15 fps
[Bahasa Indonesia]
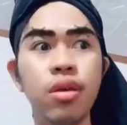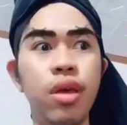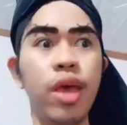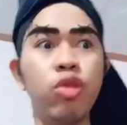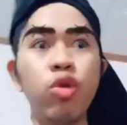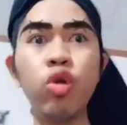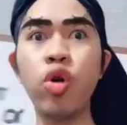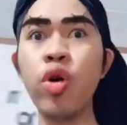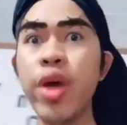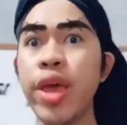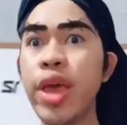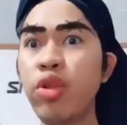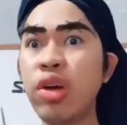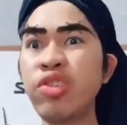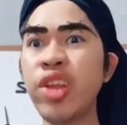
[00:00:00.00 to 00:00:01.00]
Eh, tunggu dulu.
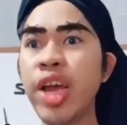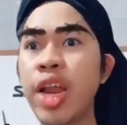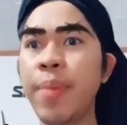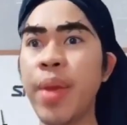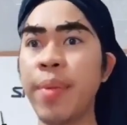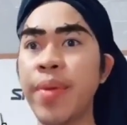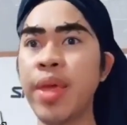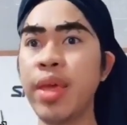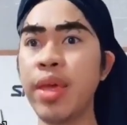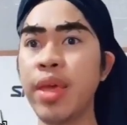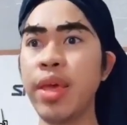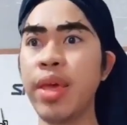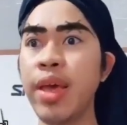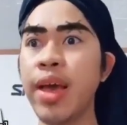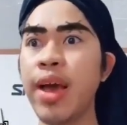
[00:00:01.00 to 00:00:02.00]
Itu kasurnya kenapa rapi?
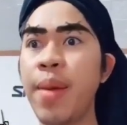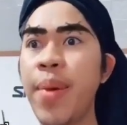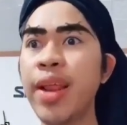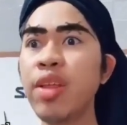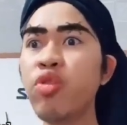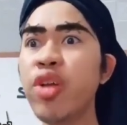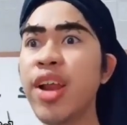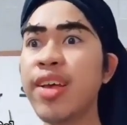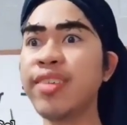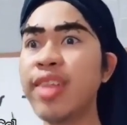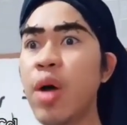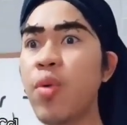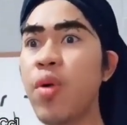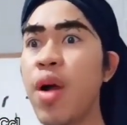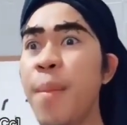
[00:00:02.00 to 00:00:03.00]
Kemarin kan udah dikasih
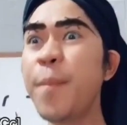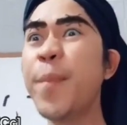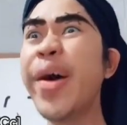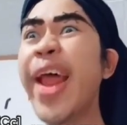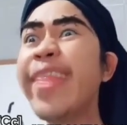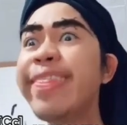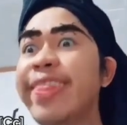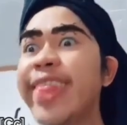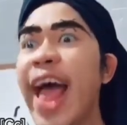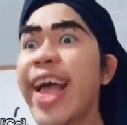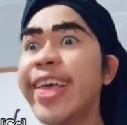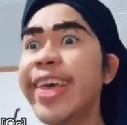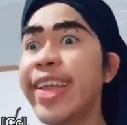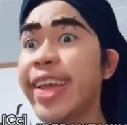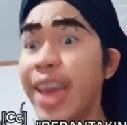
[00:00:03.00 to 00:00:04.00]
tahu berantakin.